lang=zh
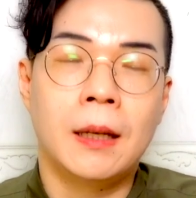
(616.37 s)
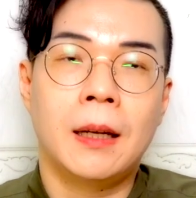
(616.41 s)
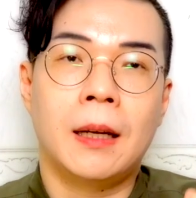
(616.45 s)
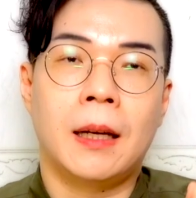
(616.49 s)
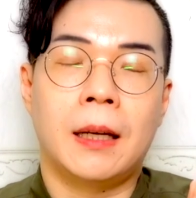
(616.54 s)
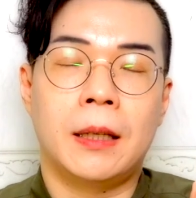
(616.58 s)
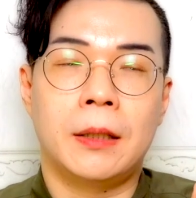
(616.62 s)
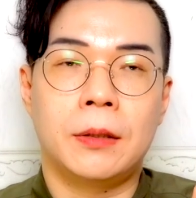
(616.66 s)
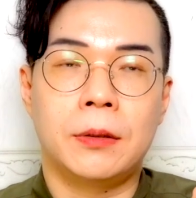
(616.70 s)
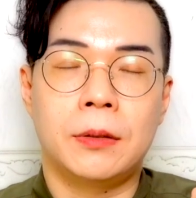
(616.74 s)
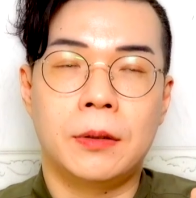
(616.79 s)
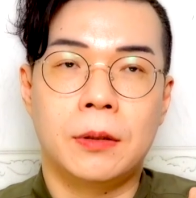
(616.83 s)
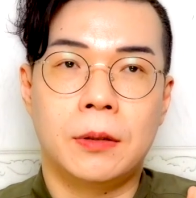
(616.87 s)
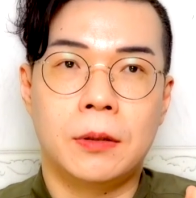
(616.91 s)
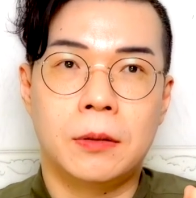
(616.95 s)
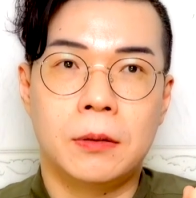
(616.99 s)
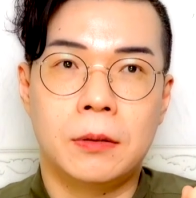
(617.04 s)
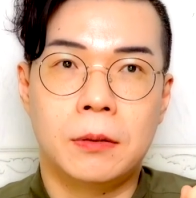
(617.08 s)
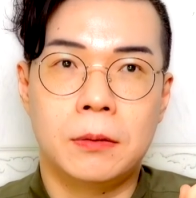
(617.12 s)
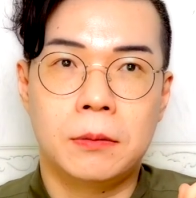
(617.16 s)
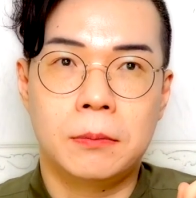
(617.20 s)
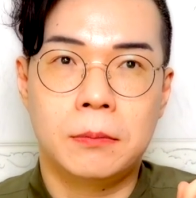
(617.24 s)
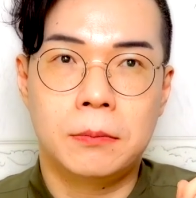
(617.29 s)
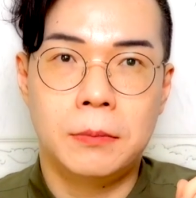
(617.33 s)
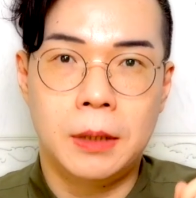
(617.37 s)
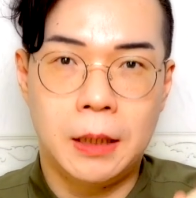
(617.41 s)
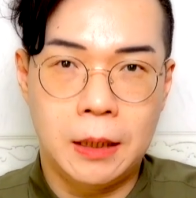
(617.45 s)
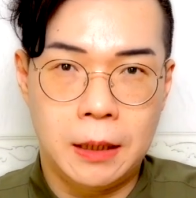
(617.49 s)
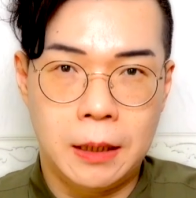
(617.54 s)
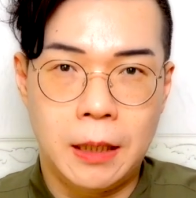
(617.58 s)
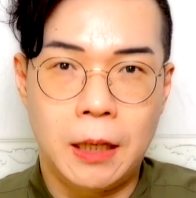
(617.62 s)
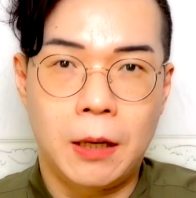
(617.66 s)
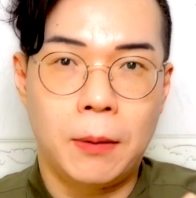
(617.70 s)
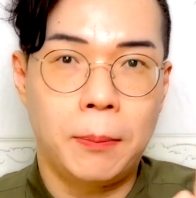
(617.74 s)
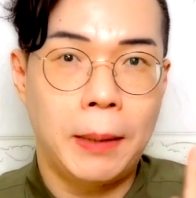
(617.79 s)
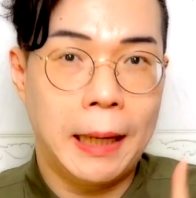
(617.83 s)
还有泌
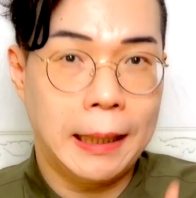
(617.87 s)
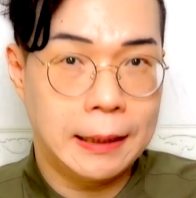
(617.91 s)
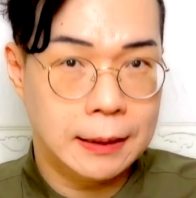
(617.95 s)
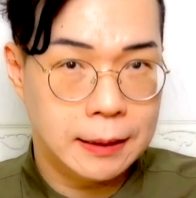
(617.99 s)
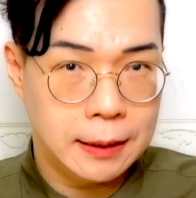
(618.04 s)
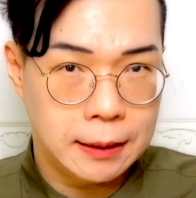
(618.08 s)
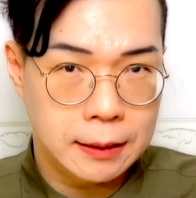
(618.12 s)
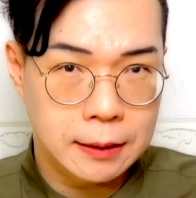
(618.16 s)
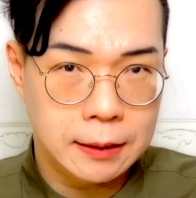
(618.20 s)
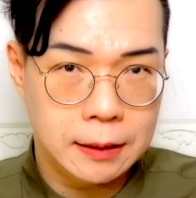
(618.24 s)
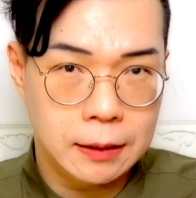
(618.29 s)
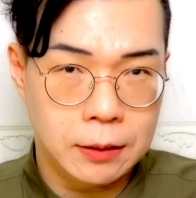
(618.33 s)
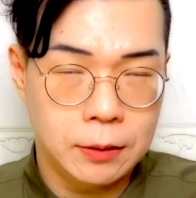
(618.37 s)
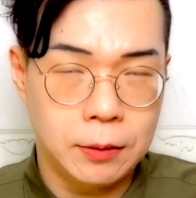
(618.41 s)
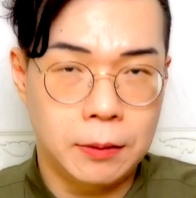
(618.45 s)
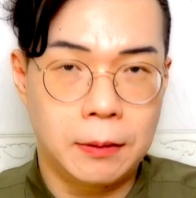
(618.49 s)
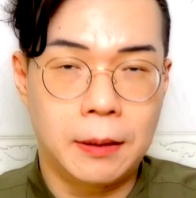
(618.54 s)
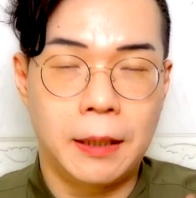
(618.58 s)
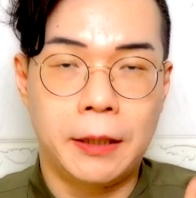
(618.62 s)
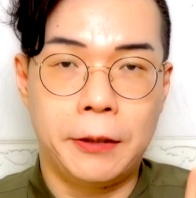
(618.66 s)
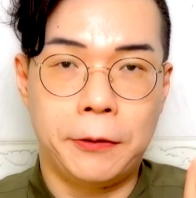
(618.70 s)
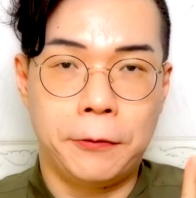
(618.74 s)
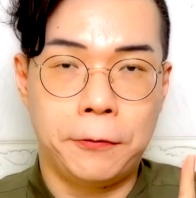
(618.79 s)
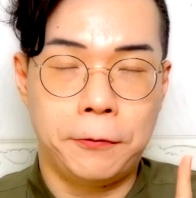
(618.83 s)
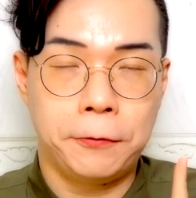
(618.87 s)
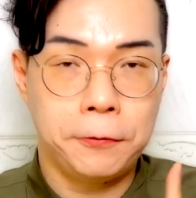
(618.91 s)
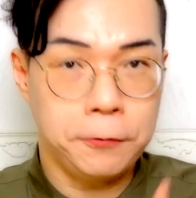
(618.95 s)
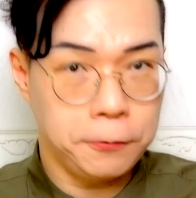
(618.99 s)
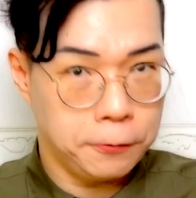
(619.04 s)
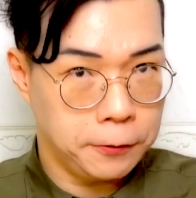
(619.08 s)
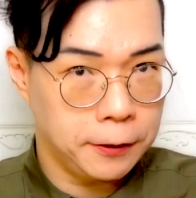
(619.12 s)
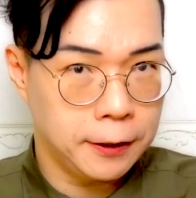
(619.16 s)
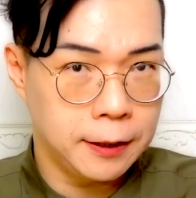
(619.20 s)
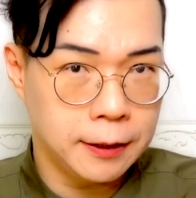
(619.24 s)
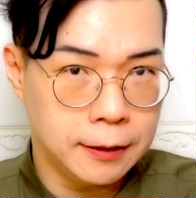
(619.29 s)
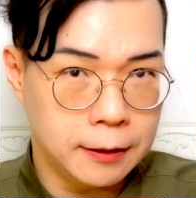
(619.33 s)
尿排泄系统、还有妇
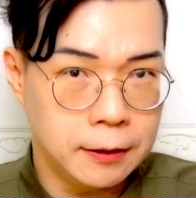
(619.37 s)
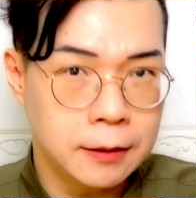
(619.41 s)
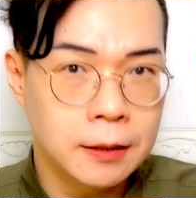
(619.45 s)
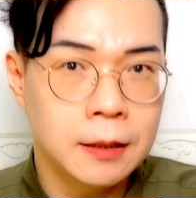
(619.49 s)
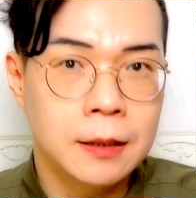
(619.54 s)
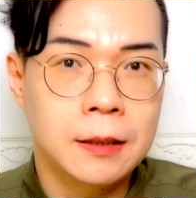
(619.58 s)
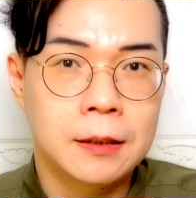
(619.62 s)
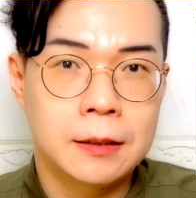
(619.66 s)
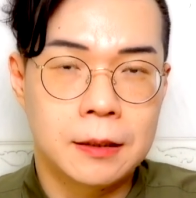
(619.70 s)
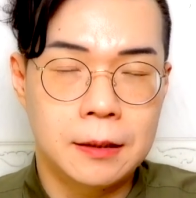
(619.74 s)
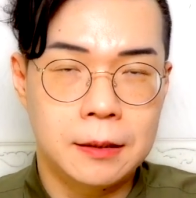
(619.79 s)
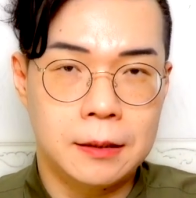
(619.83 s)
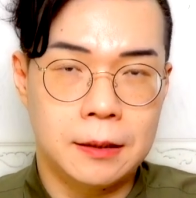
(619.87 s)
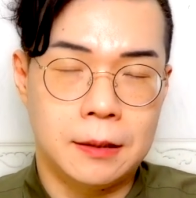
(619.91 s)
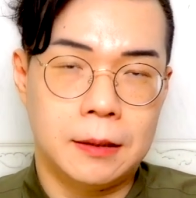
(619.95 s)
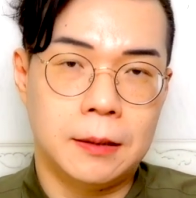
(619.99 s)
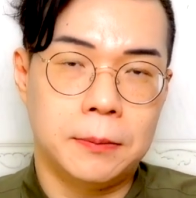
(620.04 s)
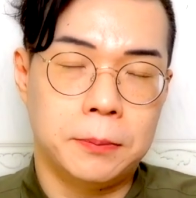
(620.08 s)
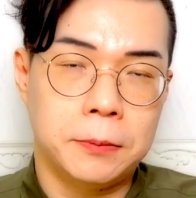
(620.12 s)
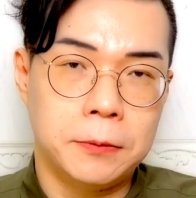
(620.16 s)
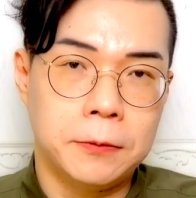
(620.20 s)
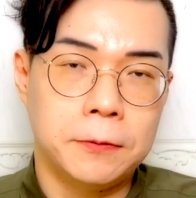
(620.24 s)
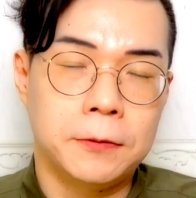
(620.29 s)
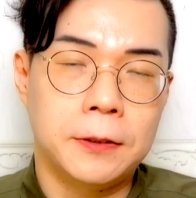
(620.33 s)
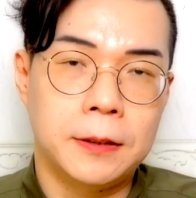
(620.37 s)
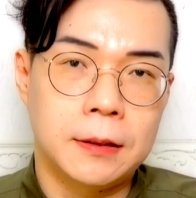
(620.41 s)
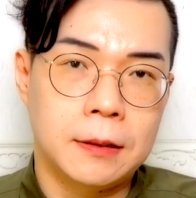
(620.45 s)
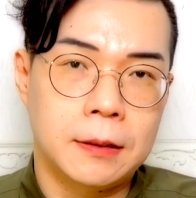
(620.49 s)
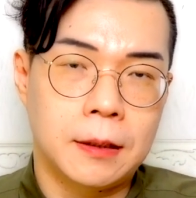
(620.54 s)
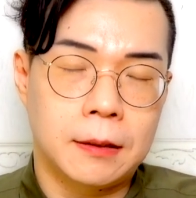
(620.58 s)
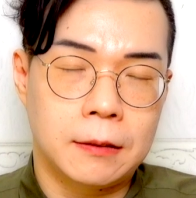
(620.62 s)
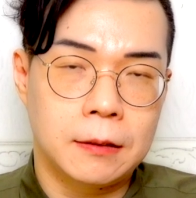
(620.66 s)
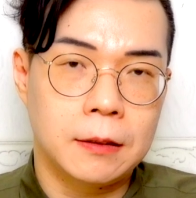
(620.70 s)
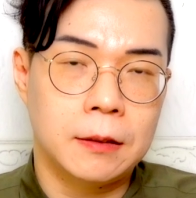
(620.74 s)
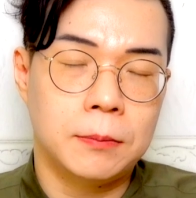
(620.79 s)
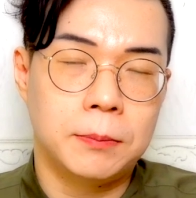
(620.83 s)
科这几个部分
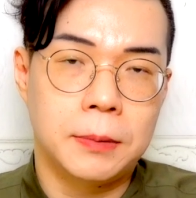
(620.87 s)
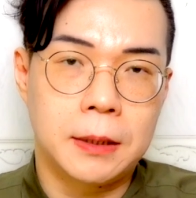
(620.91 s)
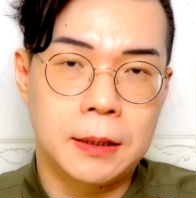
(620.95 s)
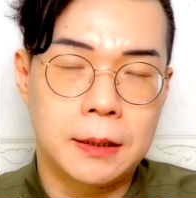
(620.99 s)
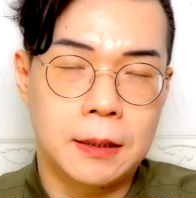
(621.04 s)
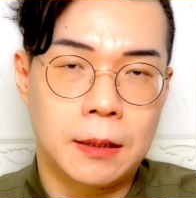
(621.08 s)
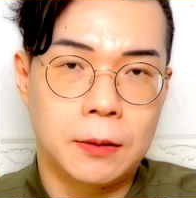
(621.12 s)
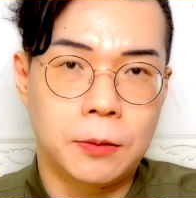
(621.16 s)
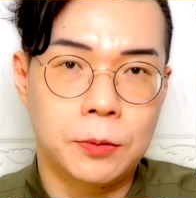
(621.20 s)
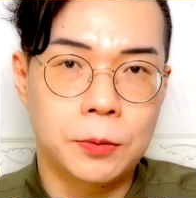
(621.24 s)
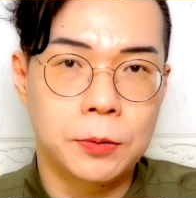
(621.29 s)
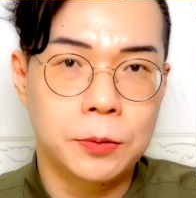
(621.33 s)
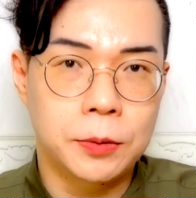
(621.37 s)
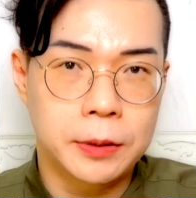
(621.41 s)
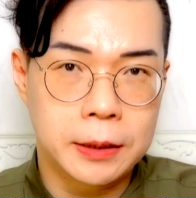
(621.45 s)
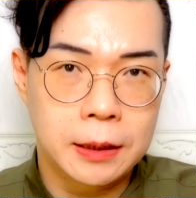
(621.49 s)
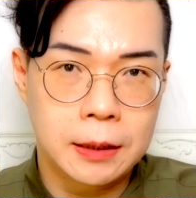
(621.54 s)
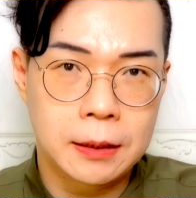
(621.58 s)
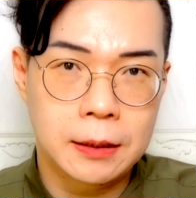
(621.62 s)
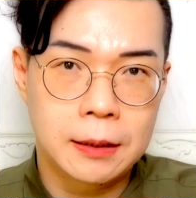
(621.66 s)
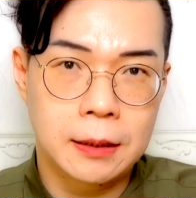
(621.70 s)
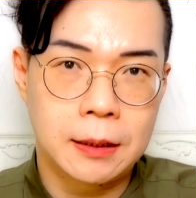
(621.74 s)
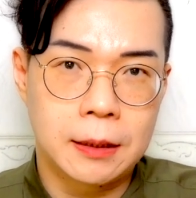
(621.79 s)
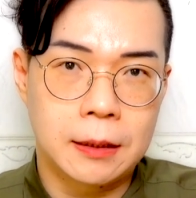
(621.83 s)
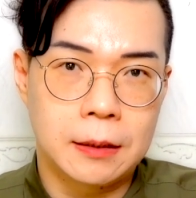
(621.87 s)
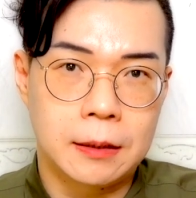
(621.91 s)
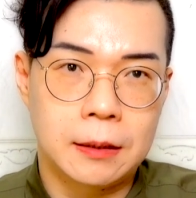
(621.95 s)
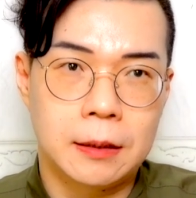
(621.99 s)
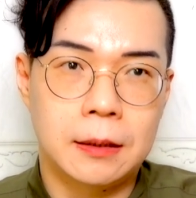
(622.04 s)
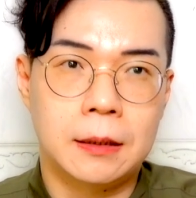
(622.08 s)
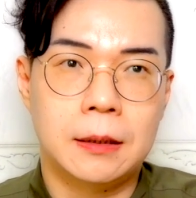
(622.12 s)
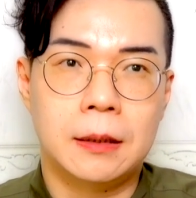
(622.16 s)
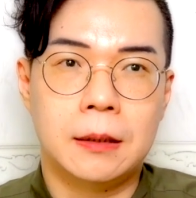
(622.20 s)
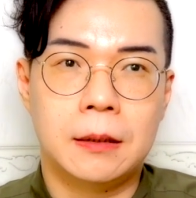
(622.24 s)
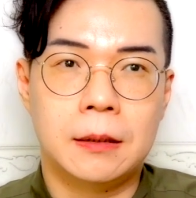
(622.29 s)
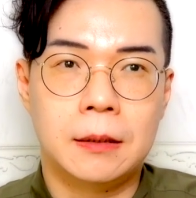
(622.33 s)
上是比较弱一点
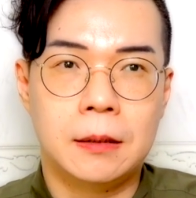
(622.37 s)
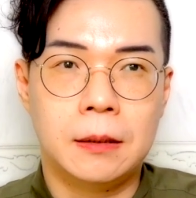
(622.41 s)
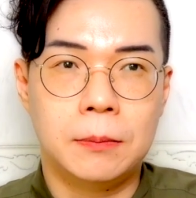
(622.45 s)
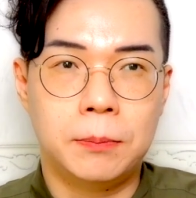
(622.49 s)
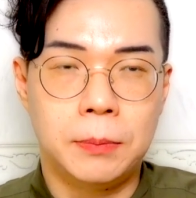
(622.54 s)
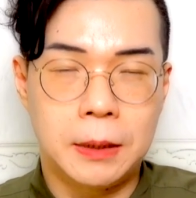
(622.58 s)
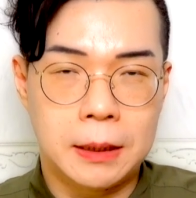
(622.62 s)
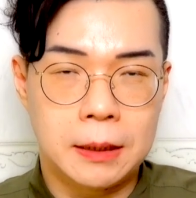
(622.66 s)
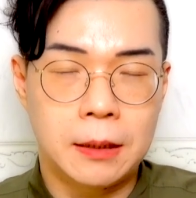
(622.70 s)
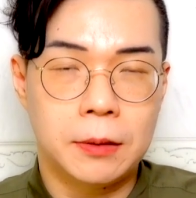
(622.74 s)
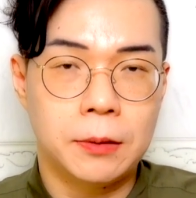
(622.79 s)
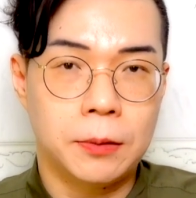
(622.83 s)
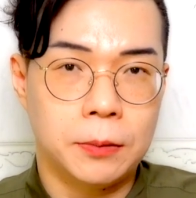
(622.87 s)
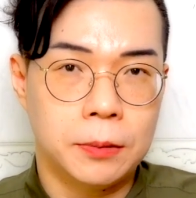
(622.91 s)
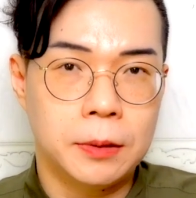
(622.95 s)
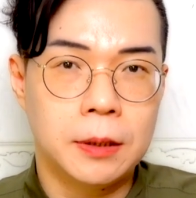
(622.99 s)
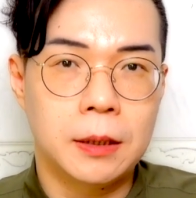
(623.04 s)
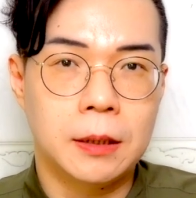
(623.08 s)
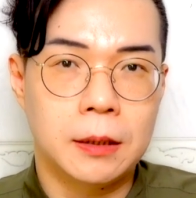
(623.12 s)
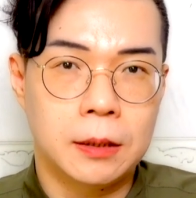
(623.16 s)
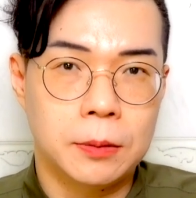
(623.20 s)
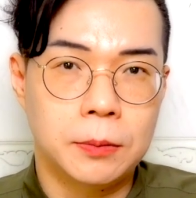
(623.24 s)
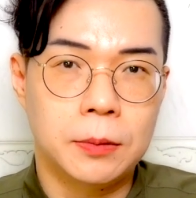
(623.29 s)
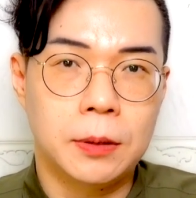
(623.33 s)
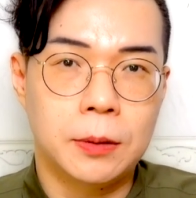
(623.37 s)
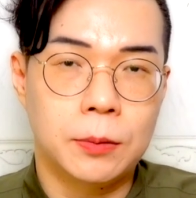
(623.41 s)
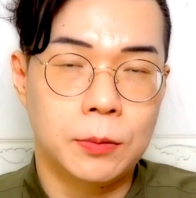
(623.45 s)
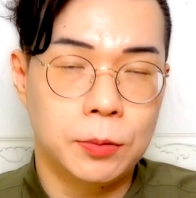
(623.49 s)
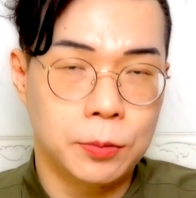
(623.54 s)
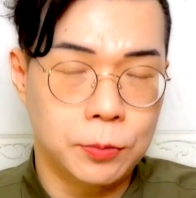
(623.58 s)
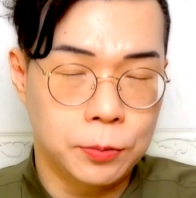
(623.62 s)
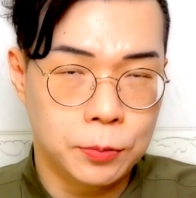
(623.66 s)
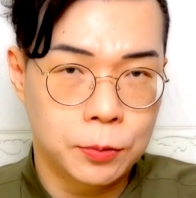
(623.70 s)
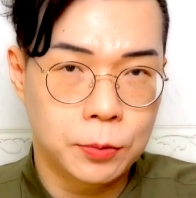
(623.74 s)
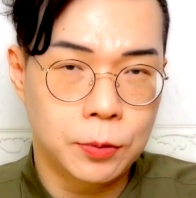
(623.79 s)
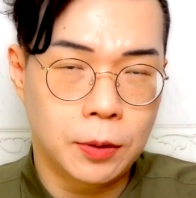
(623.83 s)
的，也是比较有可能会
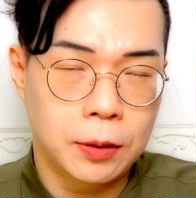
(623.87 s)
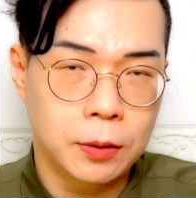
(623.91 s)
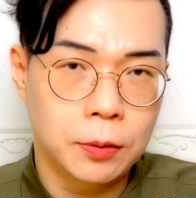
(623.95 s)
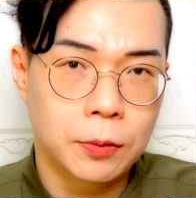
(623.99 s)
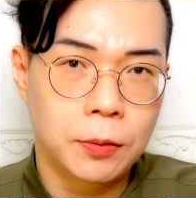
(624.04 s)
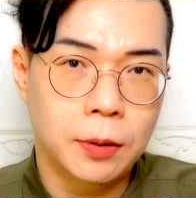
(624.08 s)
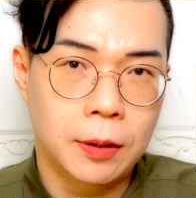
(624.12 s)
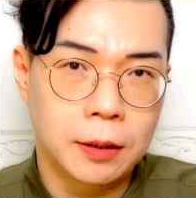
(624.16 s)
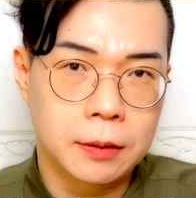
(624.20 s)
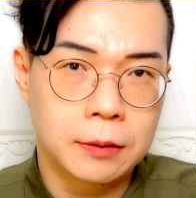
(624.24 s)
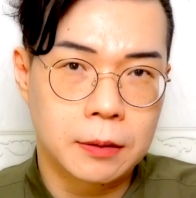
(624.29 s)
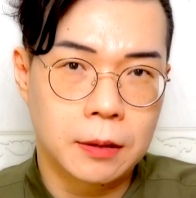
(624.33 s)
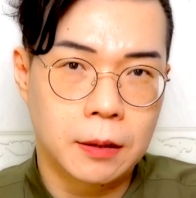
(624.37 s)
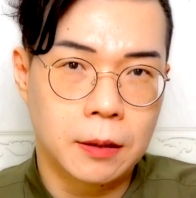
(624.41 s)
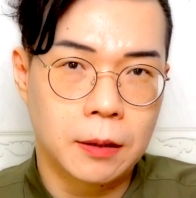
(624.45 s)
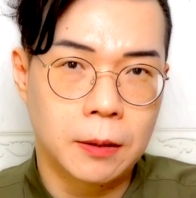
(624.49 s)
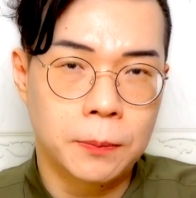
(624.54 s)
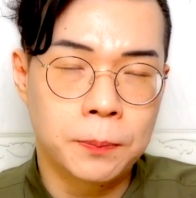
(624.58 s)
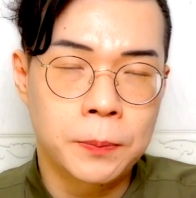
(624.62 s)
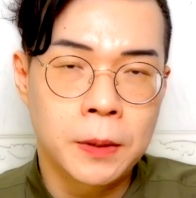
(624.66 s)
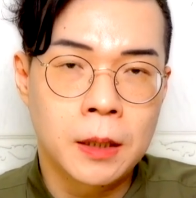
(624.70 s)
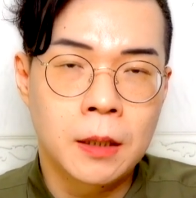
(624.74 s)
出状况的哦。